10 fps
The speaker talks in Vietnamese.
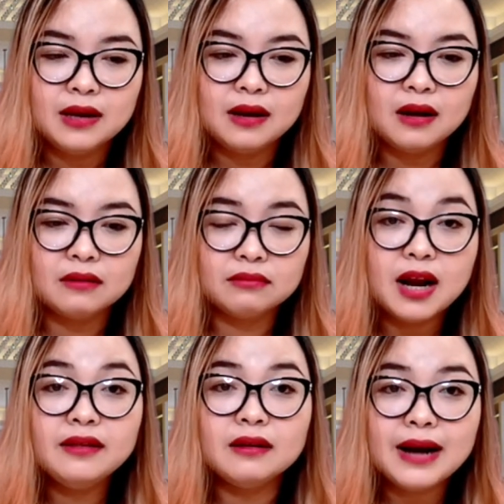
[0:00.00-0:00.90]
uh,
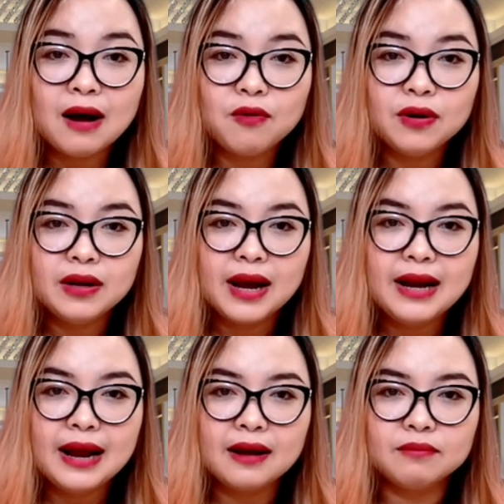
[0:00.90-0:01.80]
đến từ đâu hay
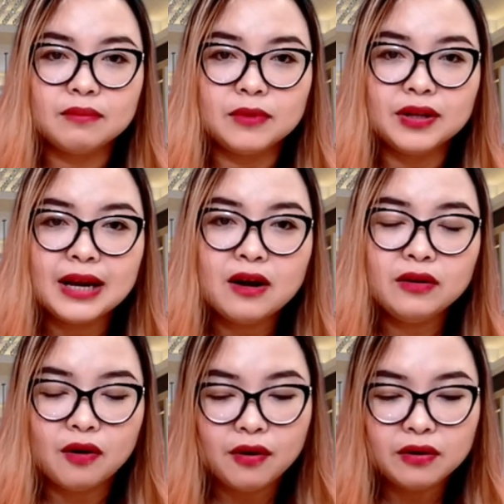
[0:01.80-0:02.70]
là người ta nói
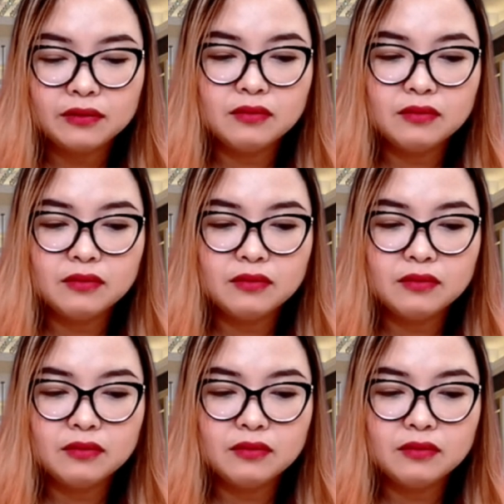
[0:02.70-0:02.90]
trời